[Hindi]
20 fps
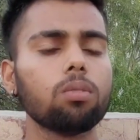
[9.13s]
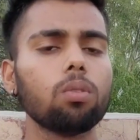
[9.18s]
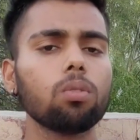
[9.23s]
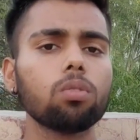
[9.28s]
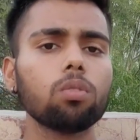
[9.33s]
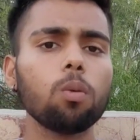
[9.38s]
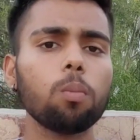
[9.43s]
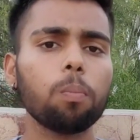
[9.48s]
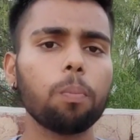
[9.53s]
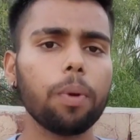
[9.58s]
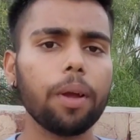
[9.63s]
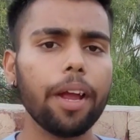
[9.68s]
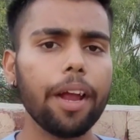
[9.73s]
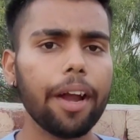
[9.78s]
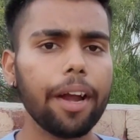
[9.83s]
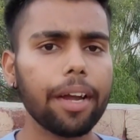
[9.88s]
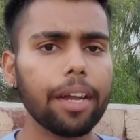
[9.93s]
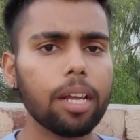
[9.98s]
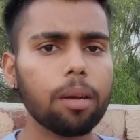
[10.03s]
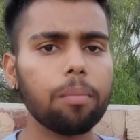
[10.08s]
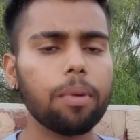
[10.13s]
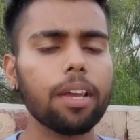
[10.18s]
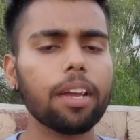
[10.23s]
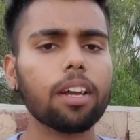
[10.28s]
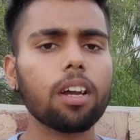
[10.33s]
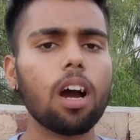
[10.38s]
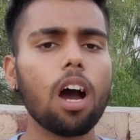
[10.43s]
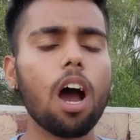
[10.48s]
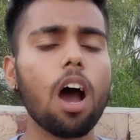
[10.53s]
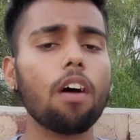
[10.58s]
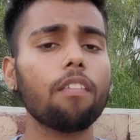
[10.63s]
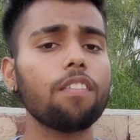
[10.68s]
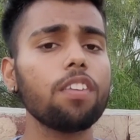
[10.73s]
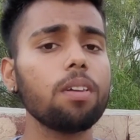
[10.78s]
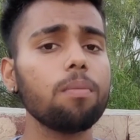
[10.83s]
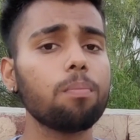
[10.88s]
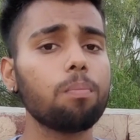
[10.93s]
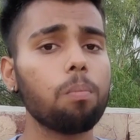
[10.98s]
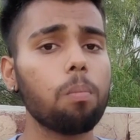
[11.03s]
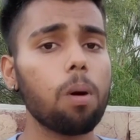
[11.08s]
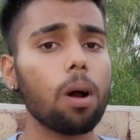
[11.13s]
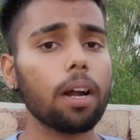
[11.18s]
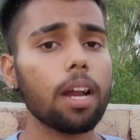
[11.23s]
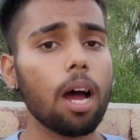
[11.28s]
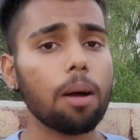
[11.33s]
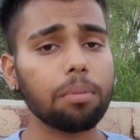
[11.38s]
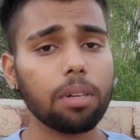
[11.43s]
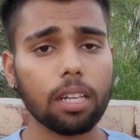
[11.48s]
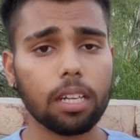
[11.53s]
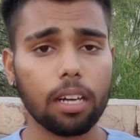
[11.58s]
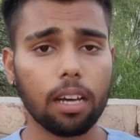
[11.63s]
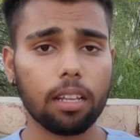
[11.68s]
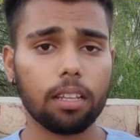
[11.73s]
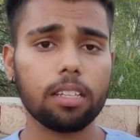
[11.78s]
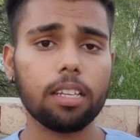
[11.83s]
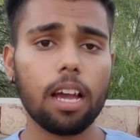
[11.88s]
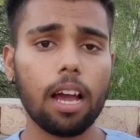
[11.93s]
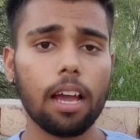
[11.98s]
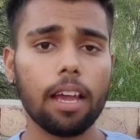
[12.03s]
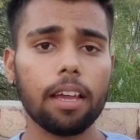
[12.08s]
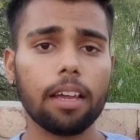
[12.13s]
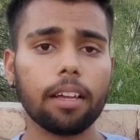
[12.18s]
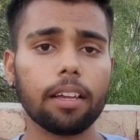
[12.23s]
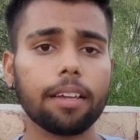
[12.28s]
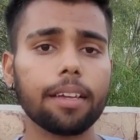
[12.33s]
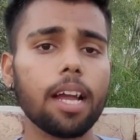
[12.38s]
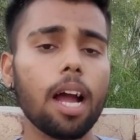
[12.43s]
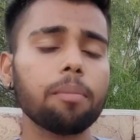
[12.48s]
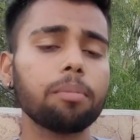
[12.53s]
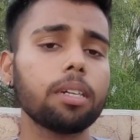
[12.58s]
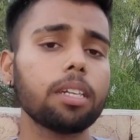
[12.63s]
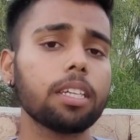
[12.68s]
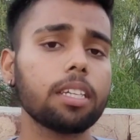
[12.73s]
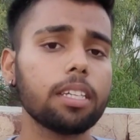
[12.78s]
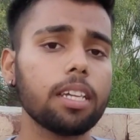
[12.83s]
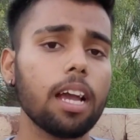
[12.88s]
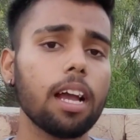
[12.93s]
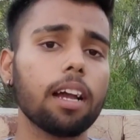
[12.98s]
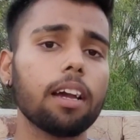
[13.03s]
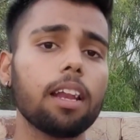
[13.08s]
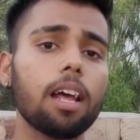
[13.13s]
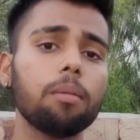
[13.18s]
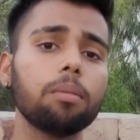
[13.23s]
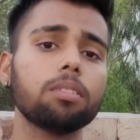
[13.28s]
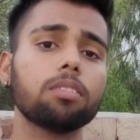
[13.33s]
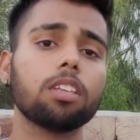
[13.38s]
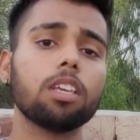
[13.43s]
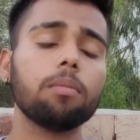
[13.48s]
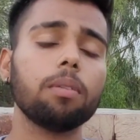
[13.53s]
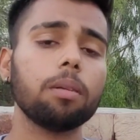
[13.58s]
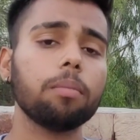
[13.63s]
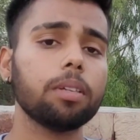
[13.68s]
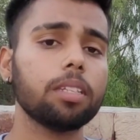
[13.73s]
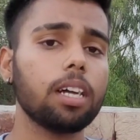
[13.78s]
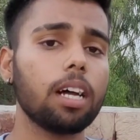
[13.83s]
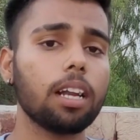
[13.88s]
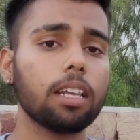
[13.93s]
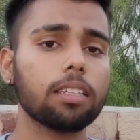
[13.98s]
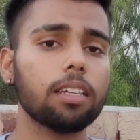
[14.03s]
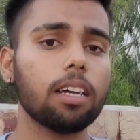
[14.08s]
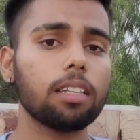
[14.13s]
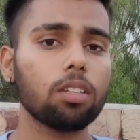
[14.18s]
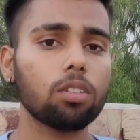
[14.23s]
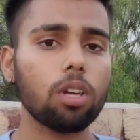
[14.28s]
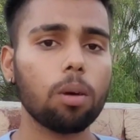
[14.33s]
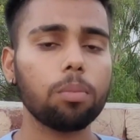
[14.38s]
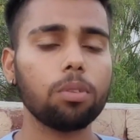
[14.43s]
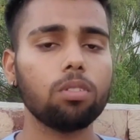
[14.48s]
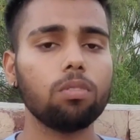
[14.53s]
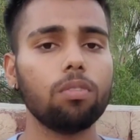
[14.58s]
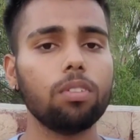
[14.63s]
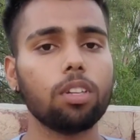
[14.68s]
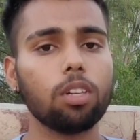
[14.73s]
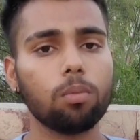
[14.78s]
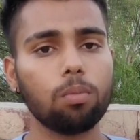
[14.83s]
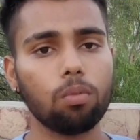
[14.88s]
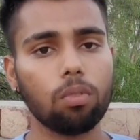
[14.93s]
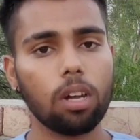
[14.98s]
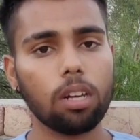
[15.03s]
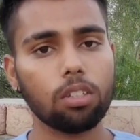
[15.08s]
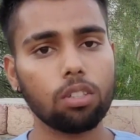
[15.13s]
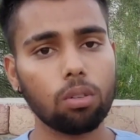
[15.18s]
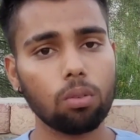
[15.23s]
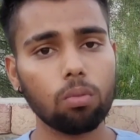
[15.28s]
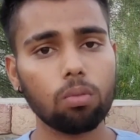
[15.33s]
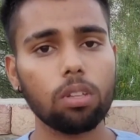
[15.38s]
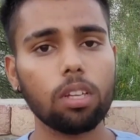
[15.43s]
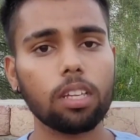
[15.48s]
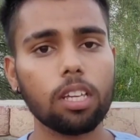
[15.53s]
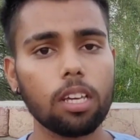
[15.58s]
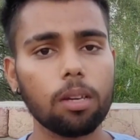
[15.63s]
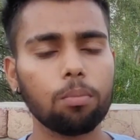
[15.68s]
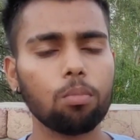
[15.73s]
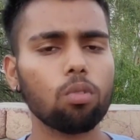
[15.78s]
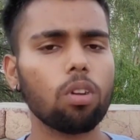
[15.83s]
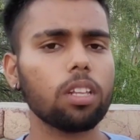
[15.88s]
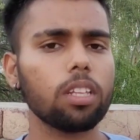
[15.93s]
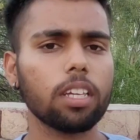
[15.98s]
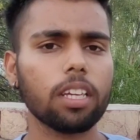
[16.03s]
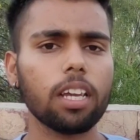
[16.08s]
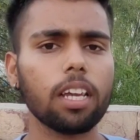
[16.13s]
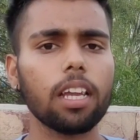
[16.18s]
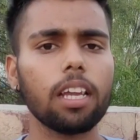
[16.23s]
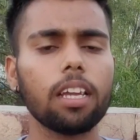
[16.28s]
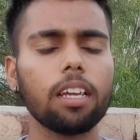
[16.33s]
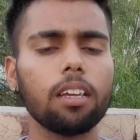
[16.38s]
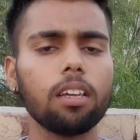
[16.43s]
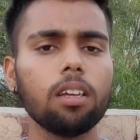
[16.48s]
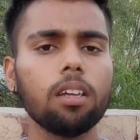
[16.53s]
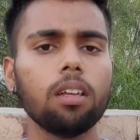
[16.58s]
दोस्तों पेटीएम ने काफ़ी बड़ा अपडेट कर दिया है क्या अपडेट किया अगर आप इसके बारे में जानना चाहते हो तो आप इस वीडियो को पूरा ज़रूर देखिए पूरा देखेंगे